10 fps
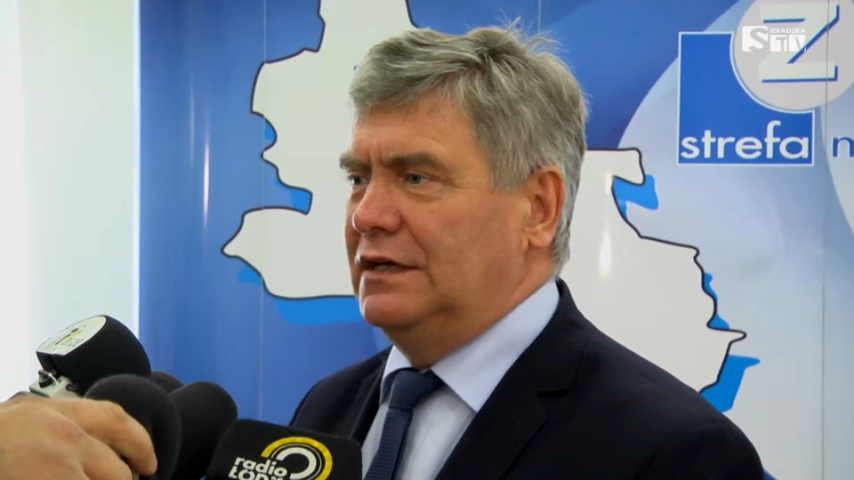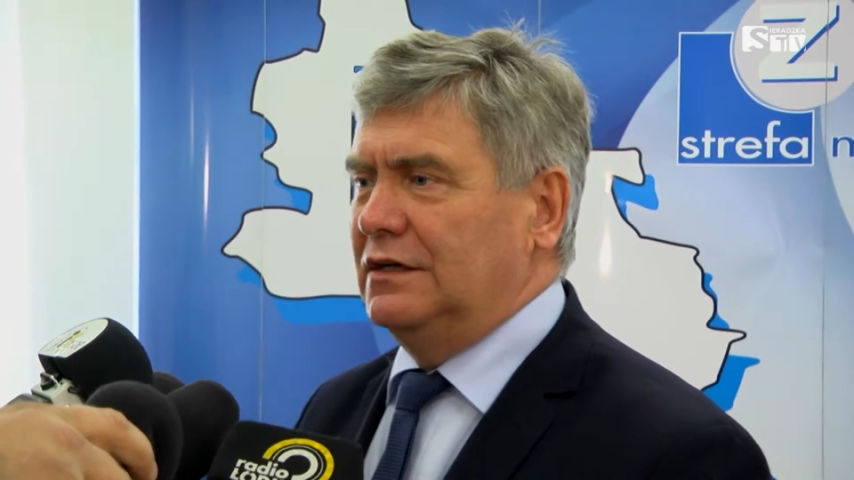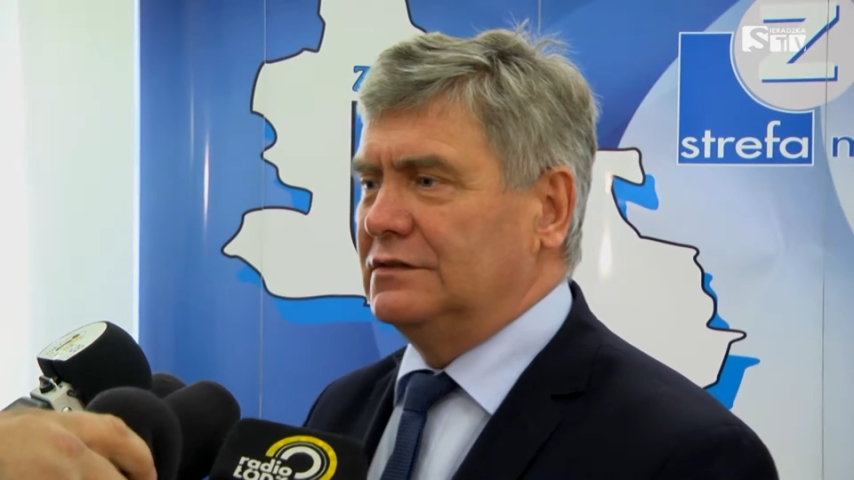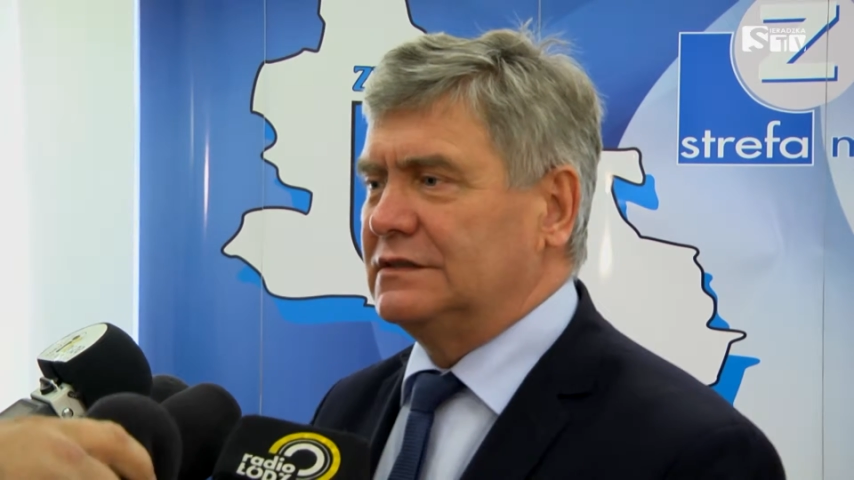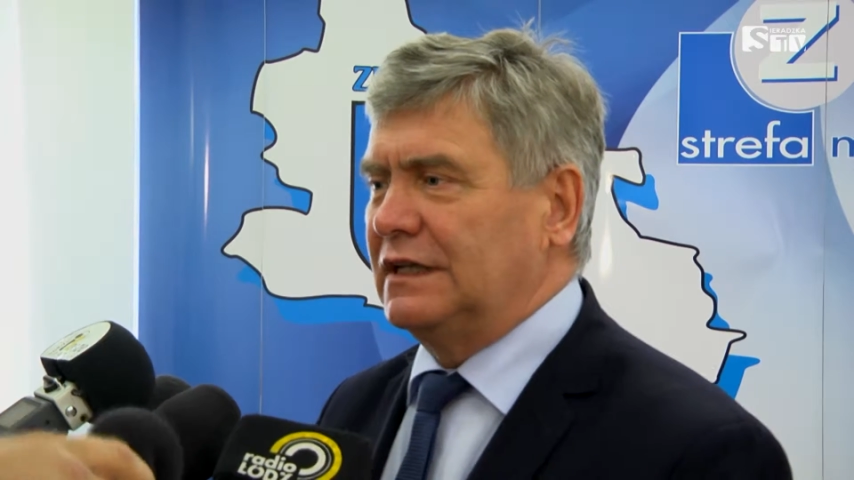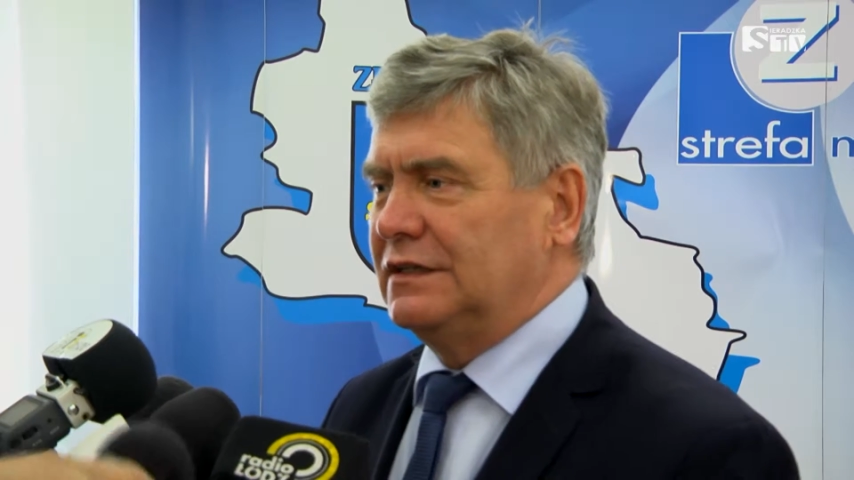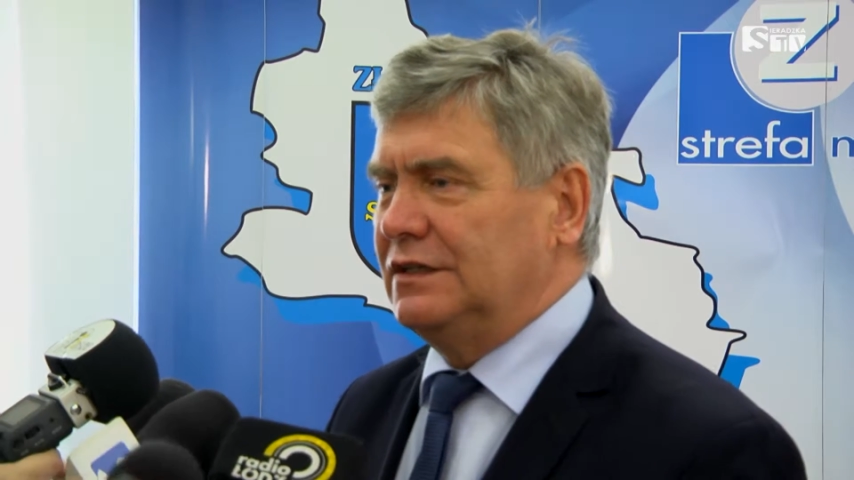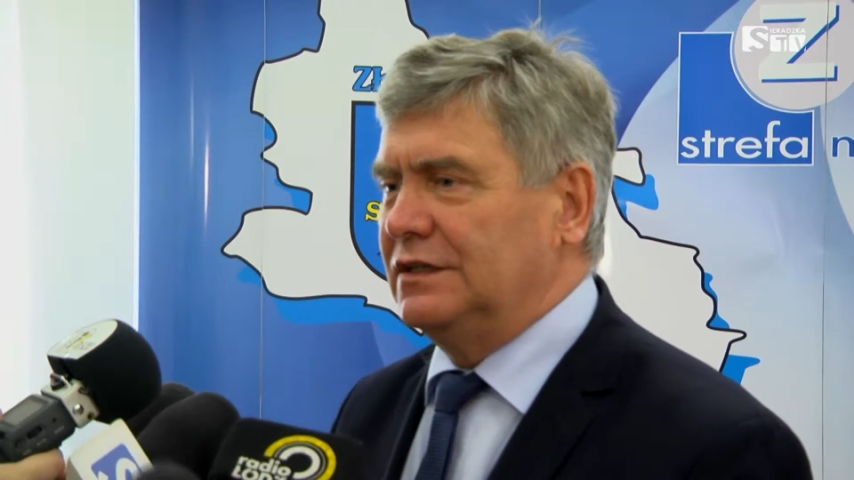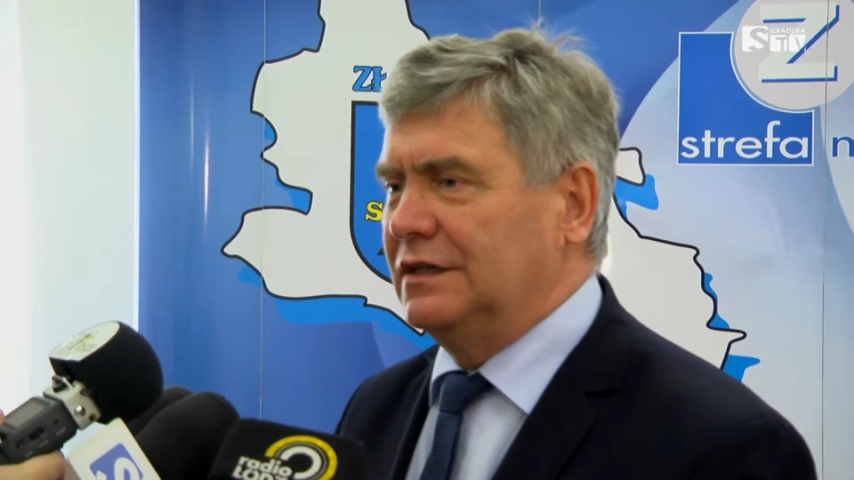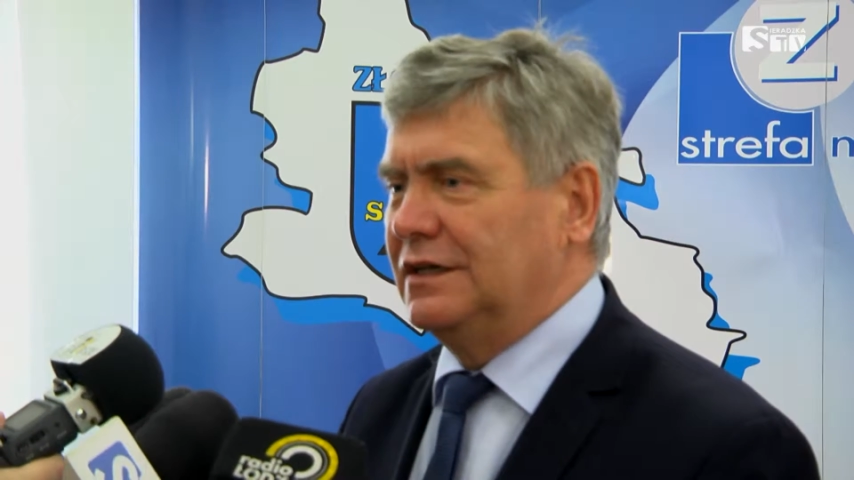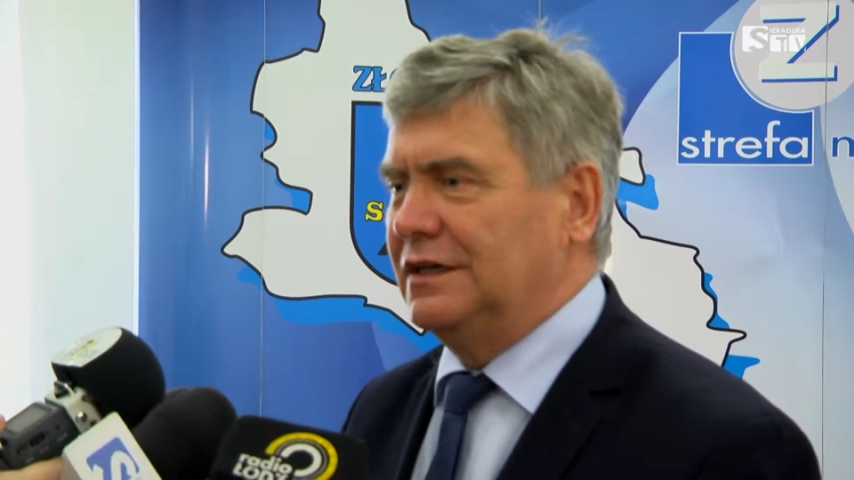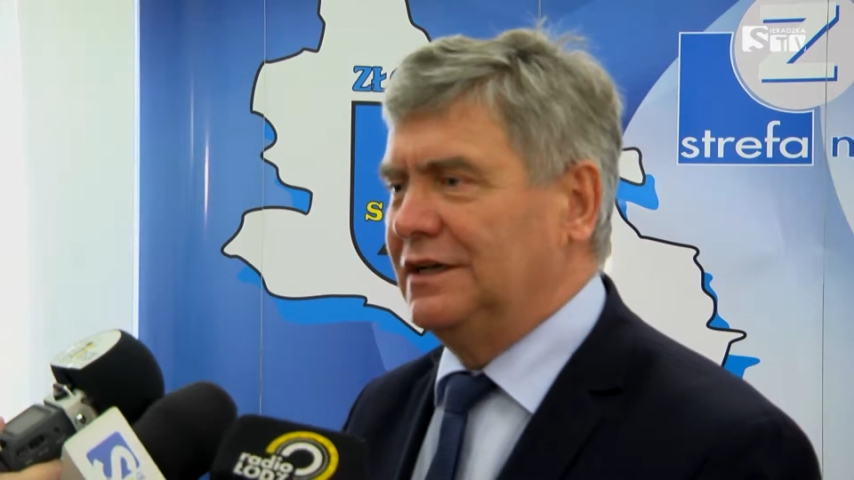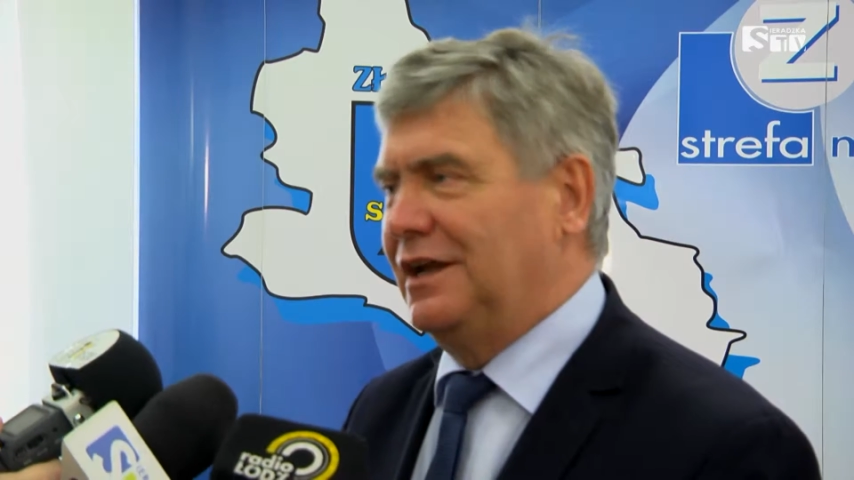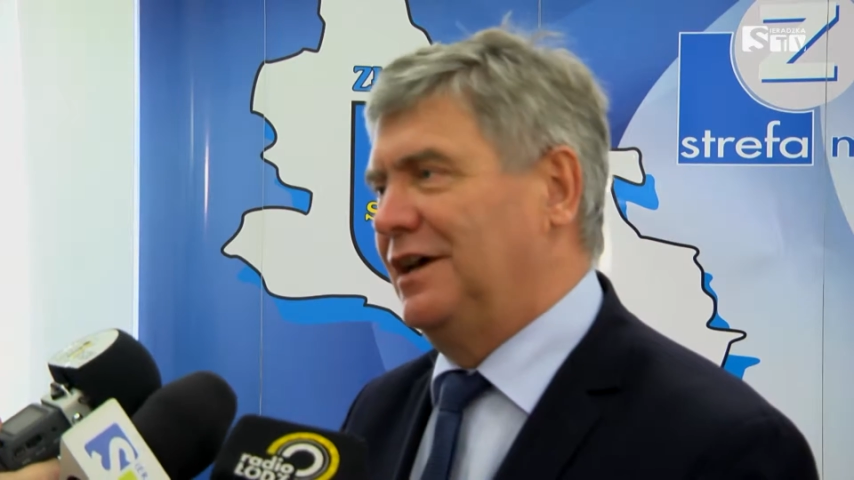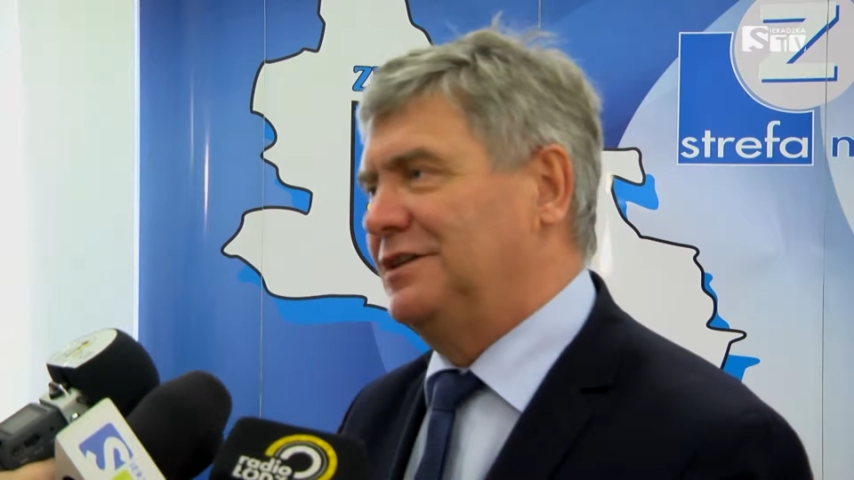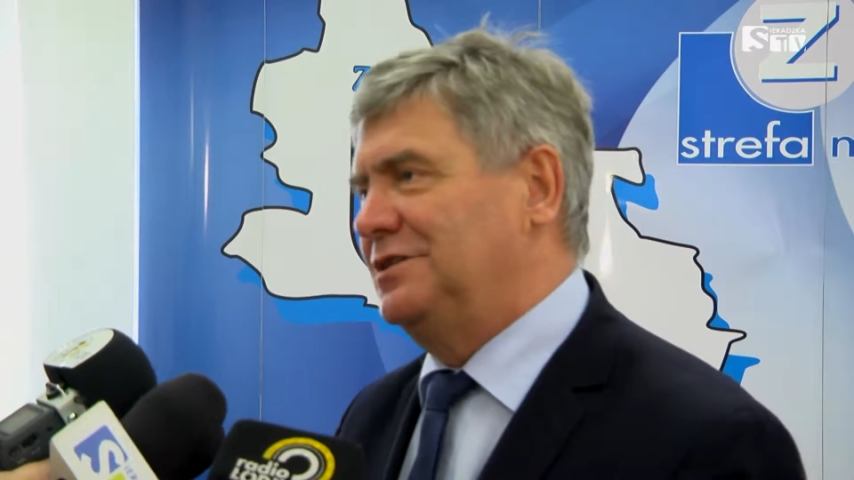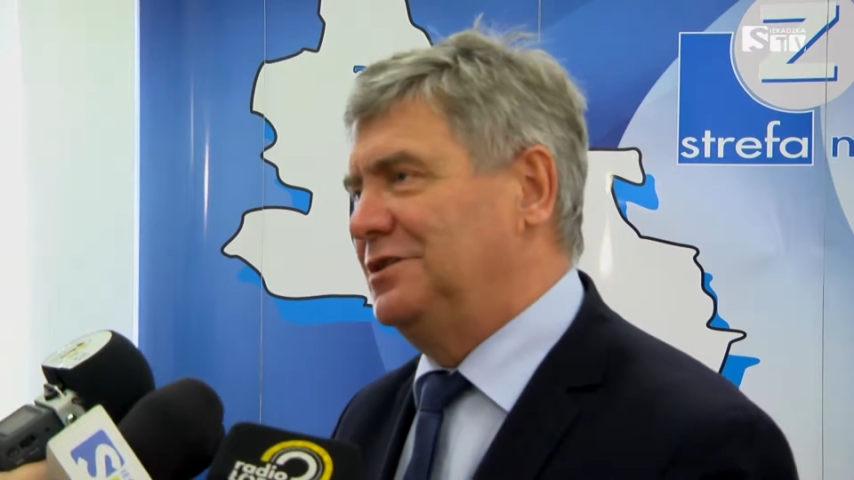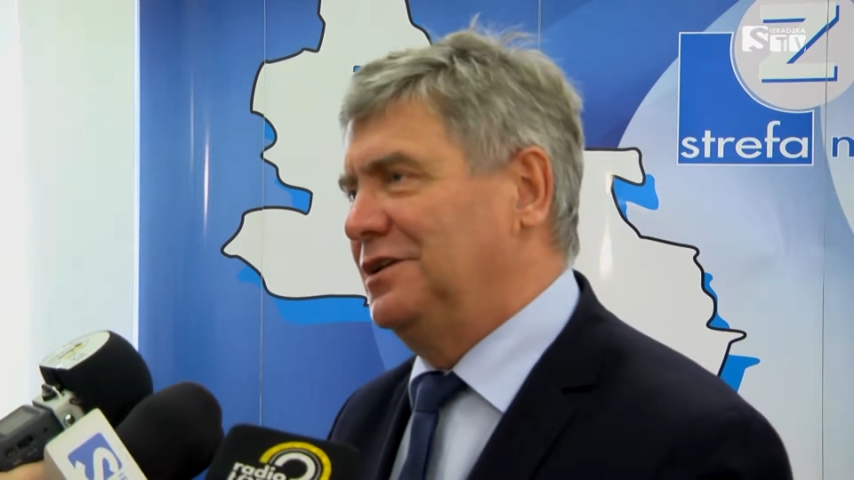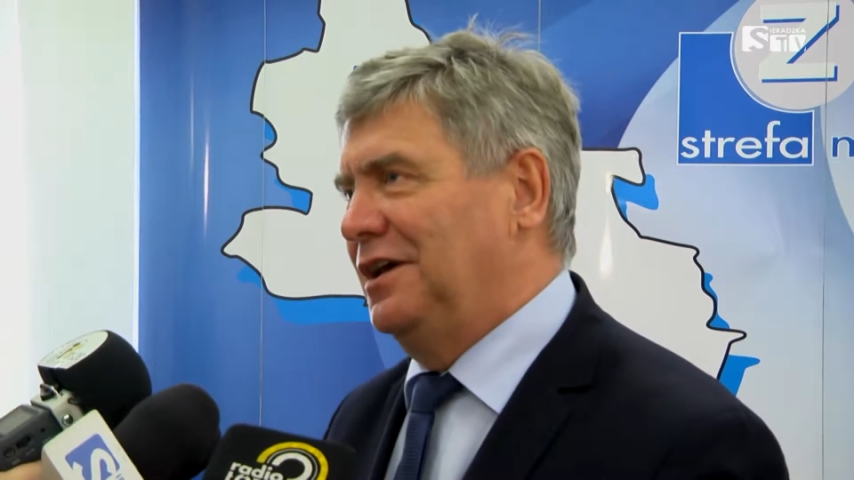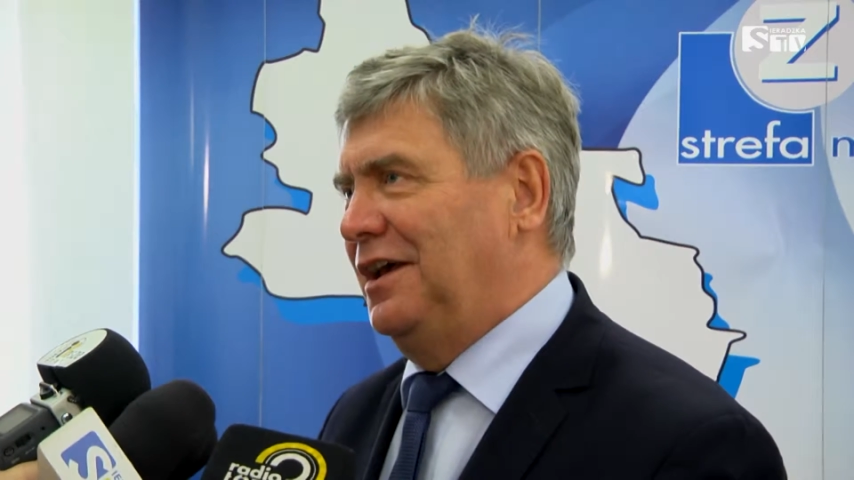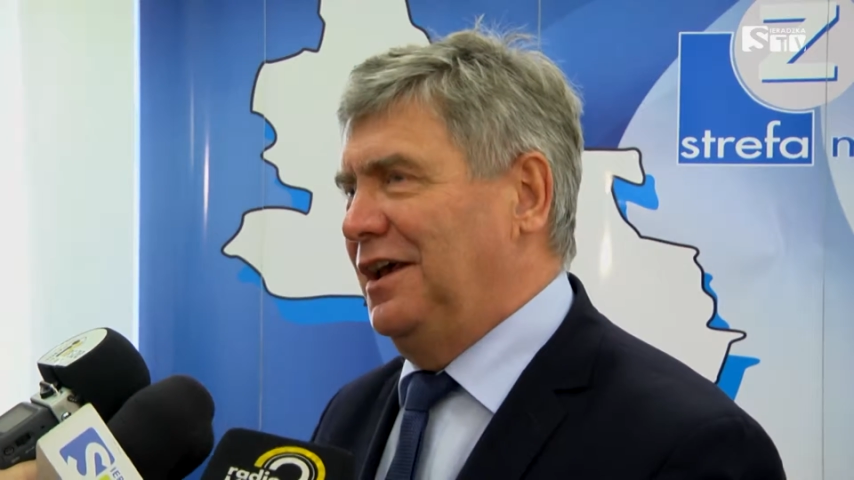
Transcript: ostatnich lat i